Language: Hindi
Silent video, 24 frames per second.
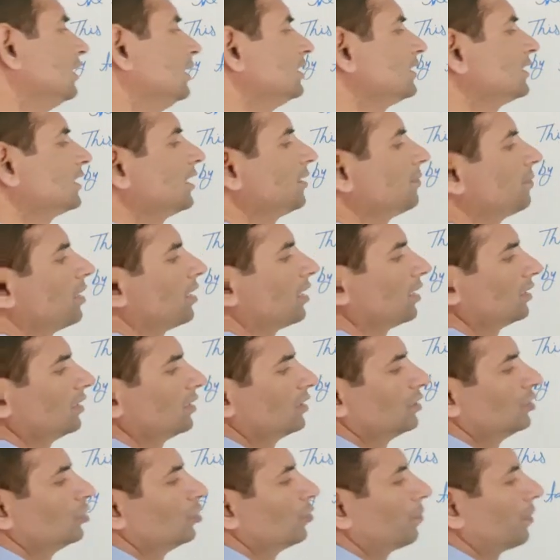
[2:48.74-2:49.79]
इसके
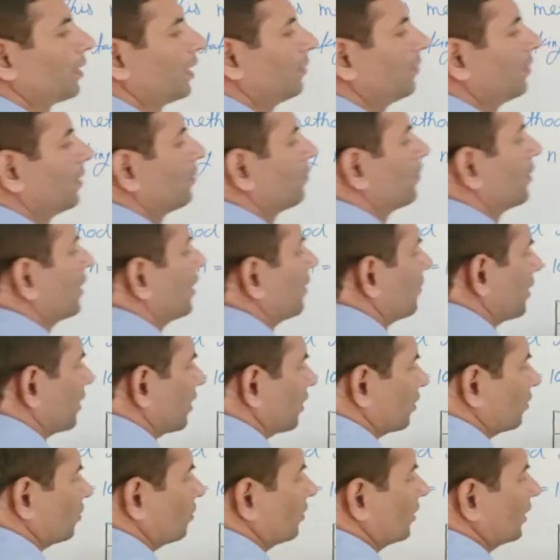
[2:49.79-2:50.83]
बाद जो प्राइम नंबर
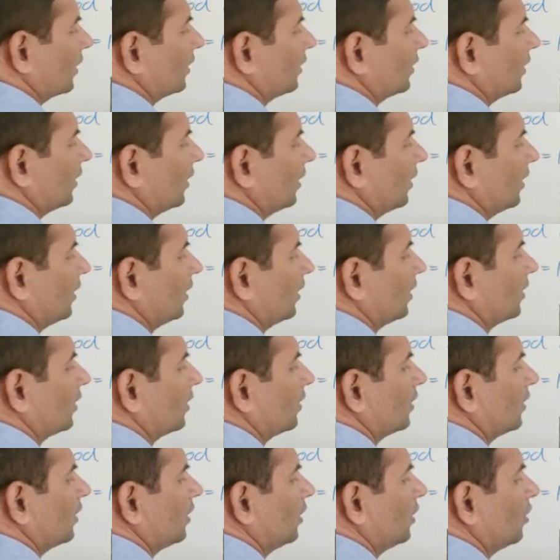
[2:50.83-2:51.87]
हमारा कौन है थ्री
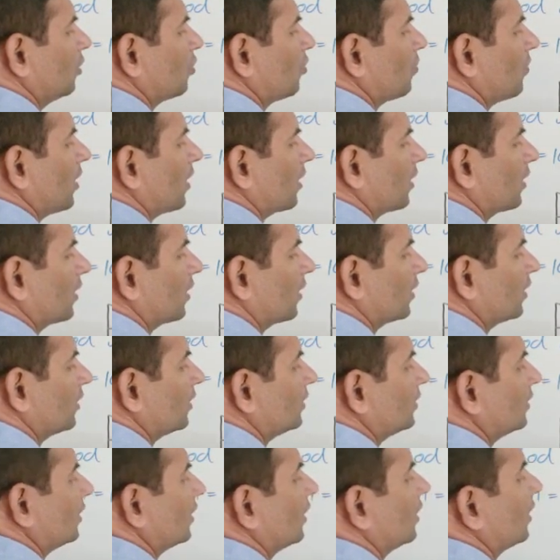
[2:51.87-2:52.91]
थ्री को मार्क कर
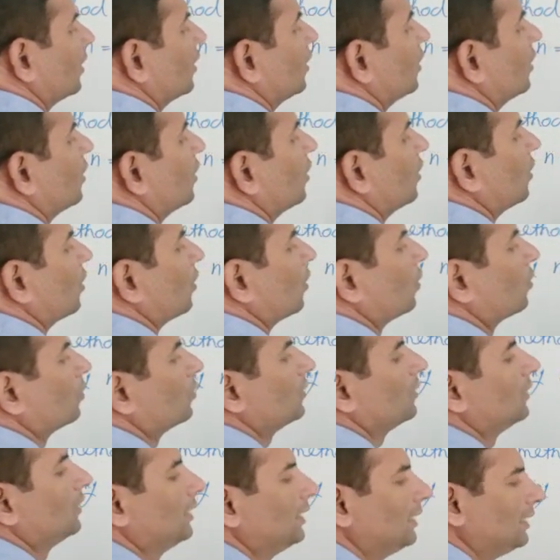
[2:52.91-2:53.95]
दीजिए वो
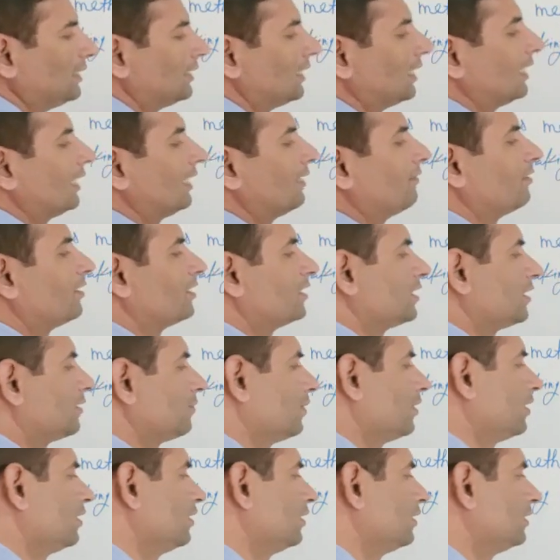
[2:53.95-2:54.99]
थ्री से
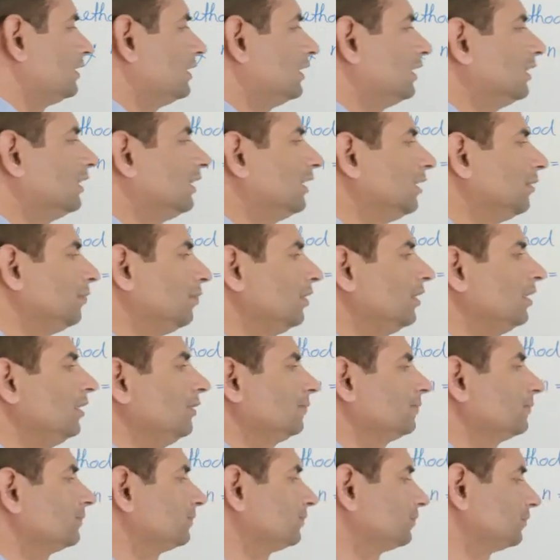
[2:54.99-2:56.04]
डिविजिबल जितने भी
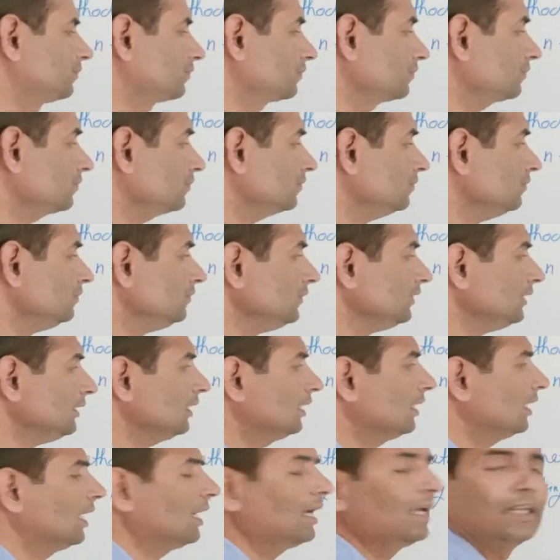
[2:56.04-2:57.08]

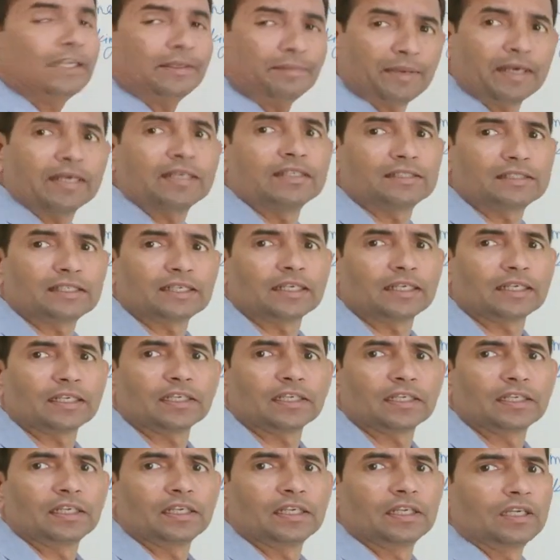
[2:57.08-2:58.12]
एलिमेंट्स हैं
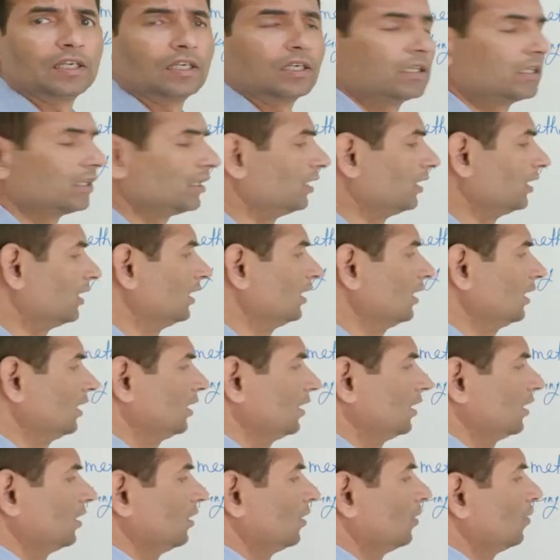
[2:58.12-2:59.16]
ठीक है
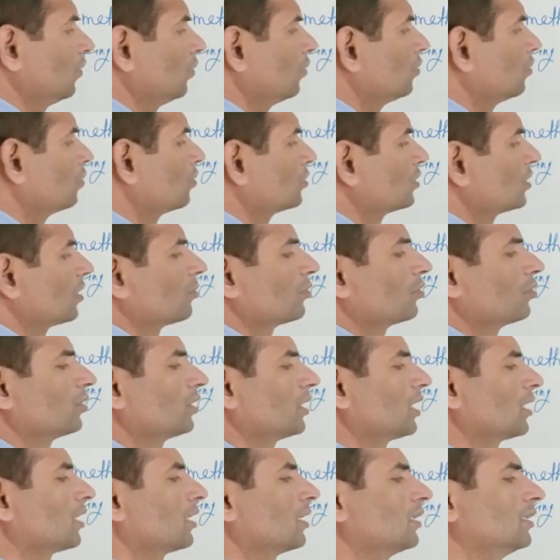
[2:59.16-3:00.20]
उनको सबको
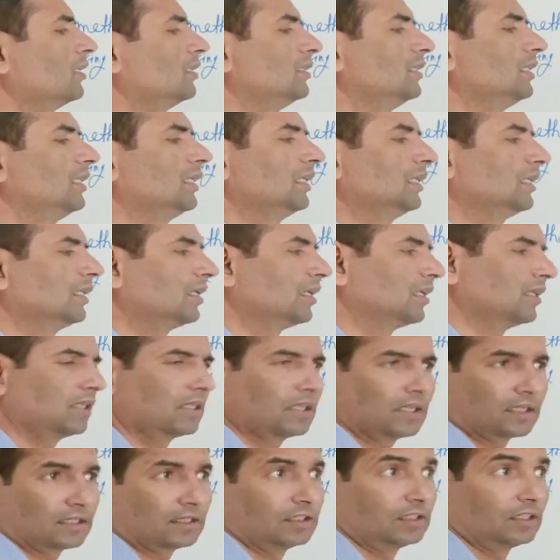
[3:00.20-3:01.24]
क्या कर दीजिए कट
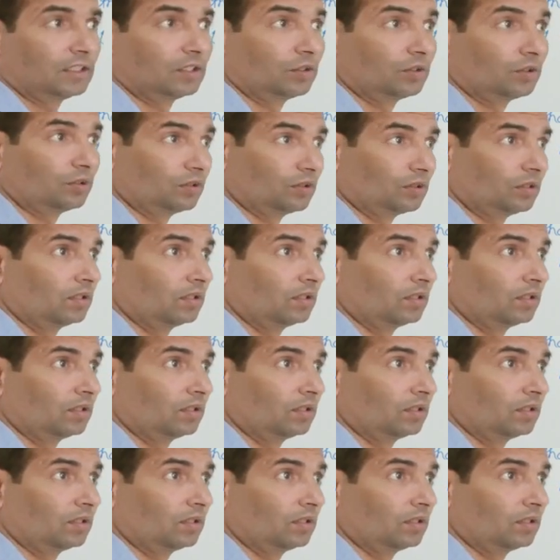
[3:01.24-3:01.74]
कर दीजिए